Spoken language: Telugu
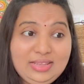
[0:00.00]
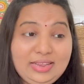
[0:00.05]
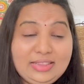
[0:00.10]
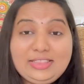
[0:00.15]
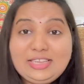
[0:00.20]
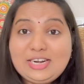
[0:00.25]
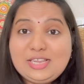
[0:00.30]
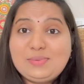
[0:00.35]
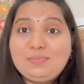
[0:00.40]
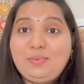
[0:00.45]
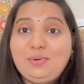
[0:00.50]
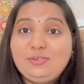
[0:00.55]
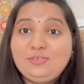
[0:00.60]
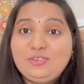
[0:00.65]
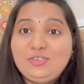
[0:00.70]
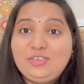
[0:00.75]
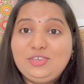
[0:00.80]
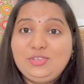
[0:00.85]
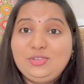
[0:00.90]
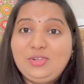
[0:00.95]
ఎంత రెస్పాన్స్
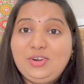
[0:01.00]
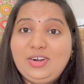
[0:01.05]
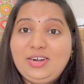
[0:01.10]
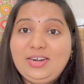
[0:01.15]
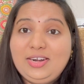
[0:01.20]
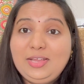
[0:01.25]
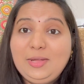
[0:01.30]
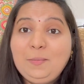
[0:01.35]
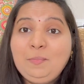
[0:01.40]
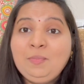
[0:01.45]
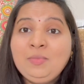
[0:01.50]
వచ్చిందోనండి